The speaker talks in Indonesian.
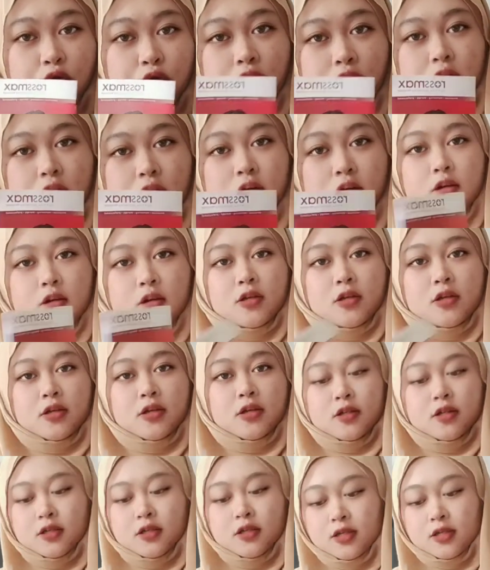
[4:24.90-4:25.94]
kalau
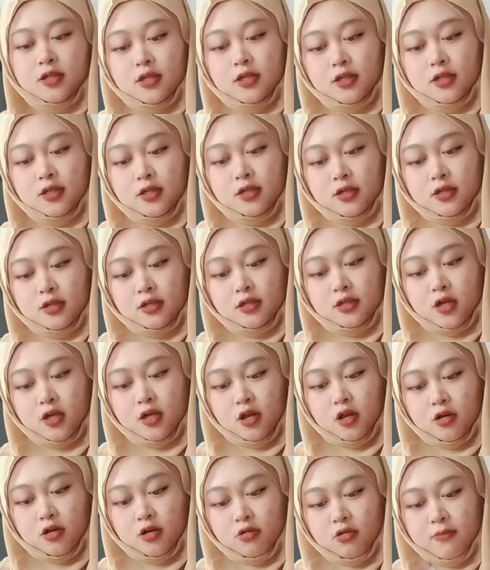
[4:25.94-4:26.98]
bagi siapa yang tidak
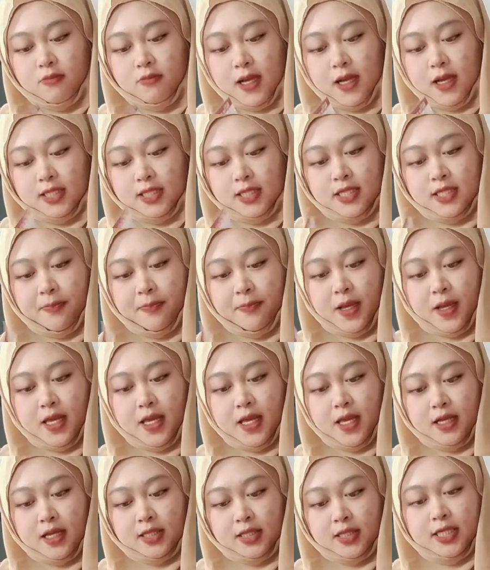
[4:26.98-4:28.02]
tahu
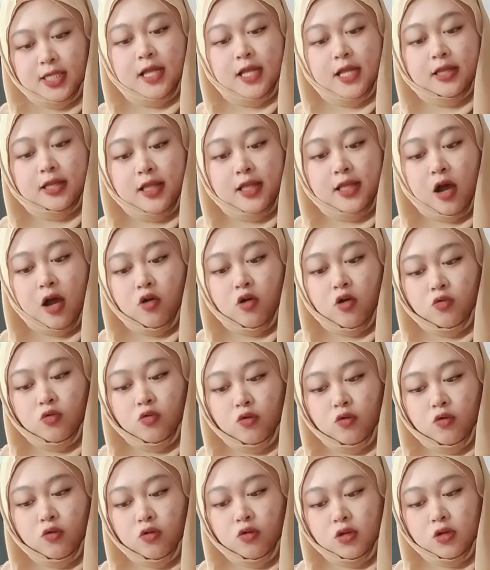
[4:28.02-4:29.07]
cara untuk cek
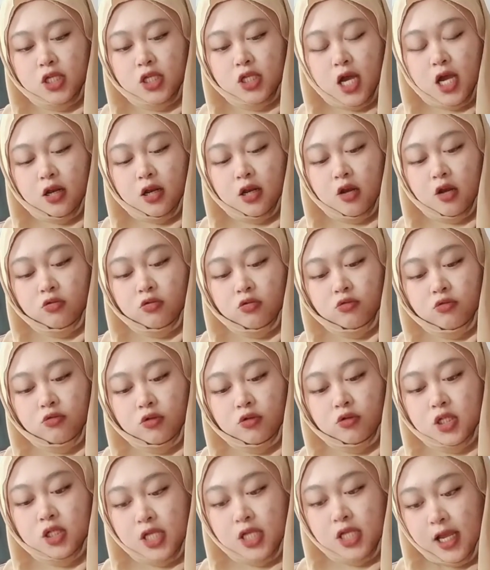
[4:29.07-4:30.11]
ini dia
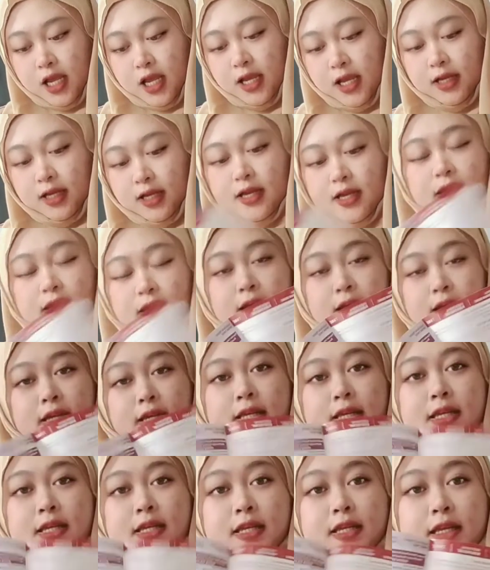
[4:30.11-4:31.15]
ada
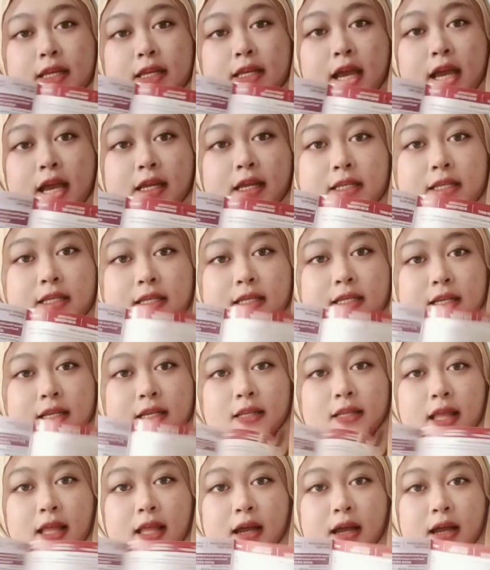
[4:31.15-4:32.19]
sertakan
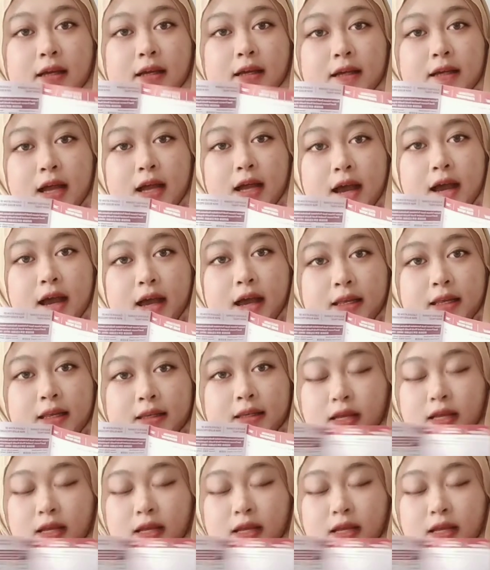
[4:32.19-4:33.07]
eh,